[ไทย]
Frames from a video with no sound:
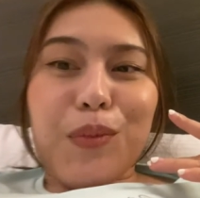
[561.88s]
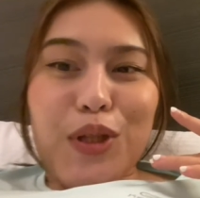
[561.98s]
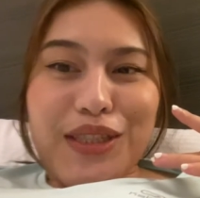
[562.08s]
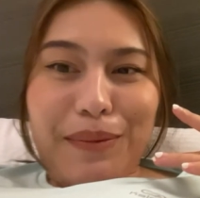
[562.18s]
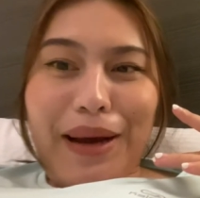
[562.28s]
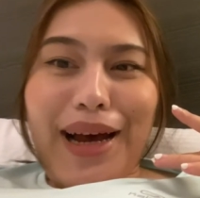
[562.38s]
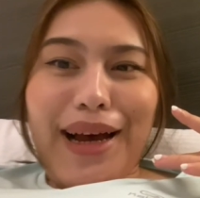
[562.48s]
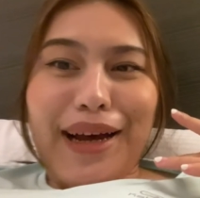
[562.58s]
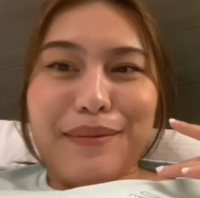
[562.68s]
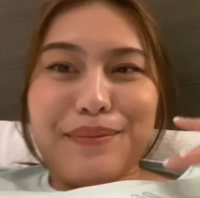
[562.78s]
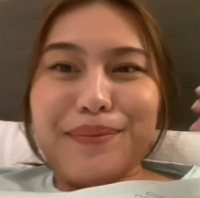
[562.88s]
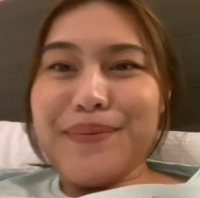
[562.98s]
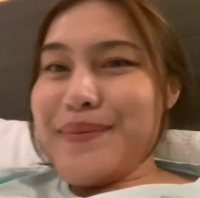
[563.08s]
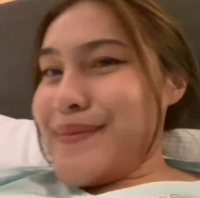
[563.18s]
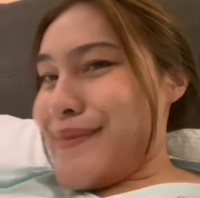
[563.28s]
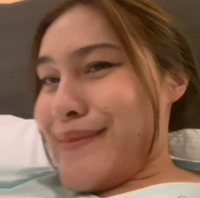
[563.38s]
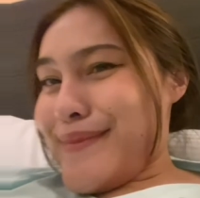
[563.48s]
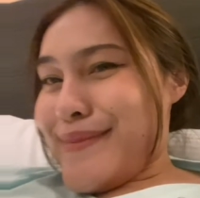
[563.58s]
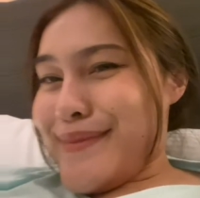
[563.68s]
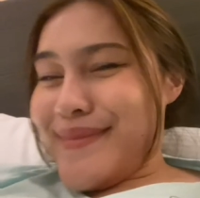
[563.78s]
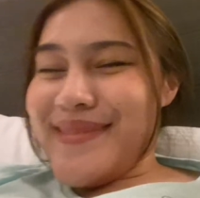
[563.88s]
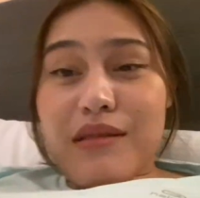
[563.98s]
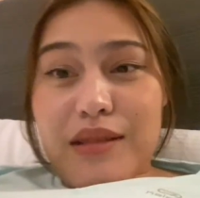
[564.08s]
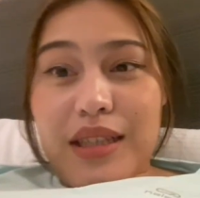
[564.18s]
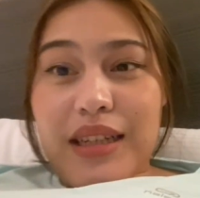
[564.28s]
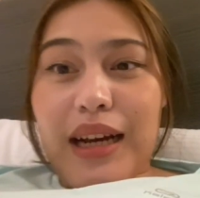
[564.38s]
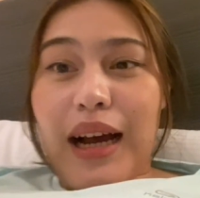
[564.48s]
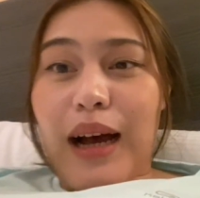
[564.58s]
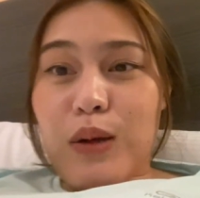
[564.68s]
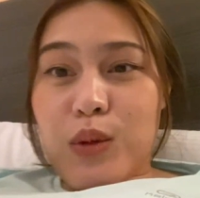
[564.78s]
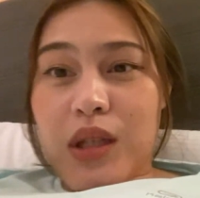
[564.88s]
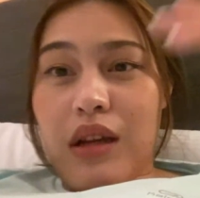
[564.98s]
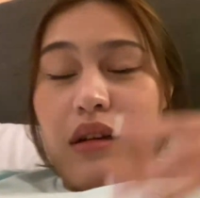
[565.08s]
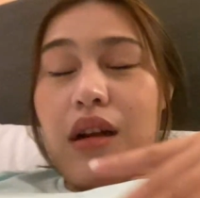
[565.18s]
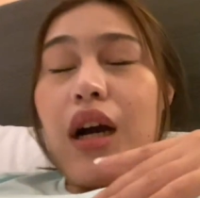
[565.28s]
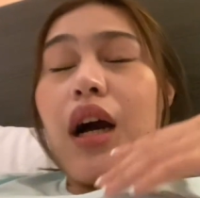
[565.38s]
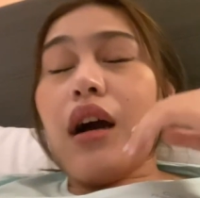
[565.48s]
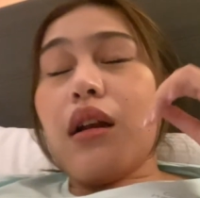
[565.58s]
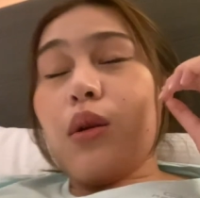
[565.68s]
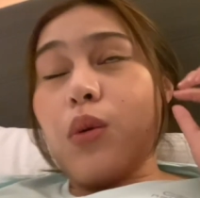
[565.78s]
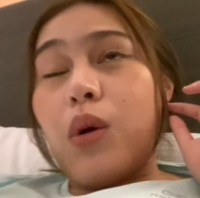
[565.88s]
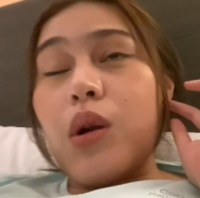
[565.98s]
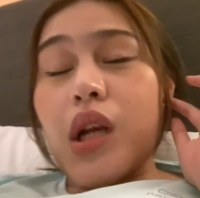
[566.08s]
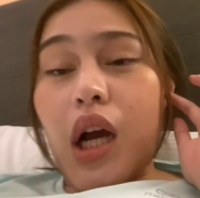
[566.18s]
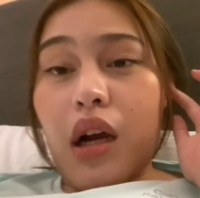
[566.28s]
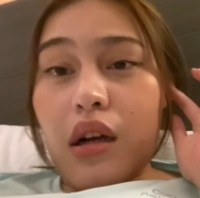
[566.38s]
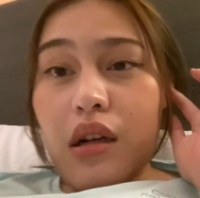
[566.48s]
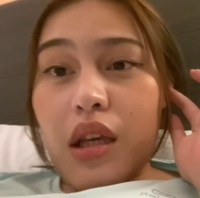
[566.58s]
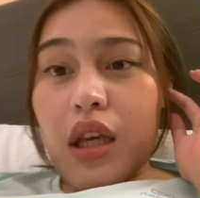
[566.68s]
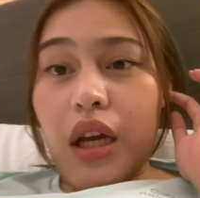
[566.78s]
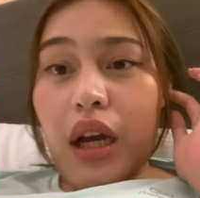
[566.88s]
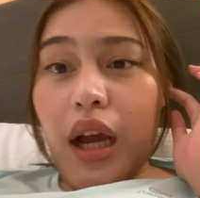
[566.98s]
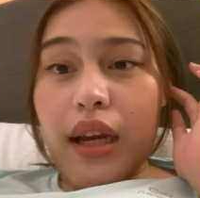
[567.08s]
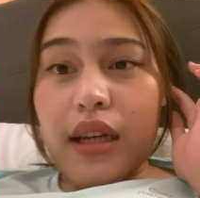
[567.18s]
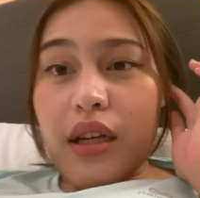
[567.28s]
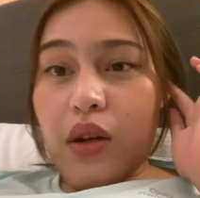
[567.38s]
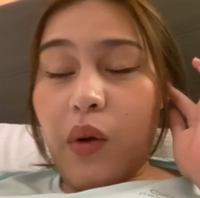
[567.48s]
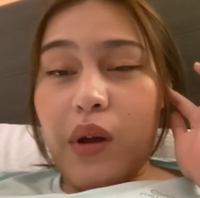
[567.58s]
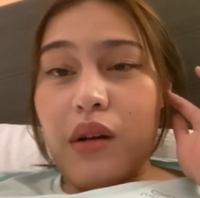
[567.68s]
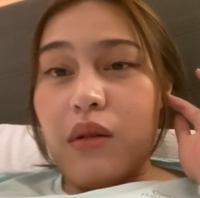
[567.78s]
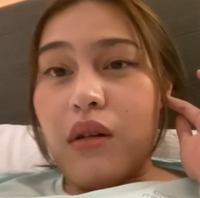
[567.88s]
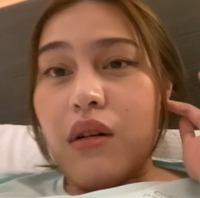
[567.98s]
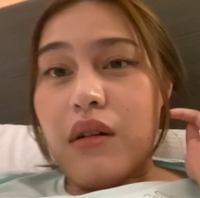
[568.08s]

ดสภาพดูกินข้าวเสร็จนะคะแล้วก็นั่งเคลียร์งานนิดหน่อยแล้วก็